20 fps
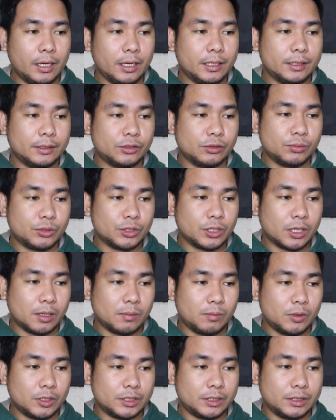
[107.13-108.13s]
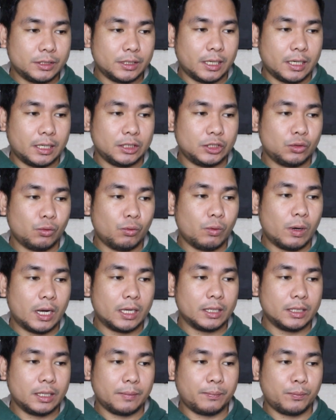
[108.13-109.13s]
and subscribers niya is
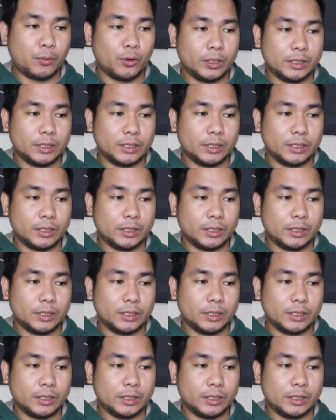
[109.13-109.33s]
1.68